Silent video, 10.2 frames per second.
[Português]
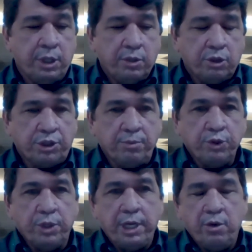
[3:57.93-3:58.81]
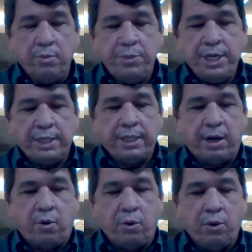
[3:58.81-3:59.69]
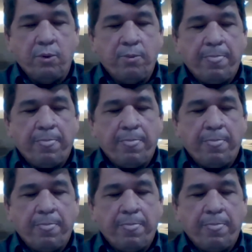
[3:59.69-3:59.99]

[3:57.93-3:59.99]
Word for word: Nós temos um ganho ambiental,